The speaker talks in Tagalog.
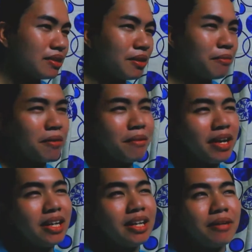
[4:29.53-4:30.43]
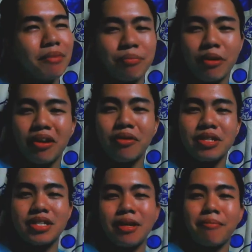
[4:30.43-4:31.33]
sa mga mahilig
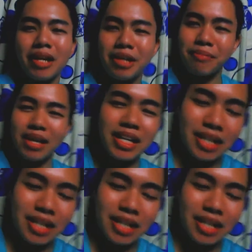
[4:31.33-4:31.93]
mag-pronounce ng mali-mali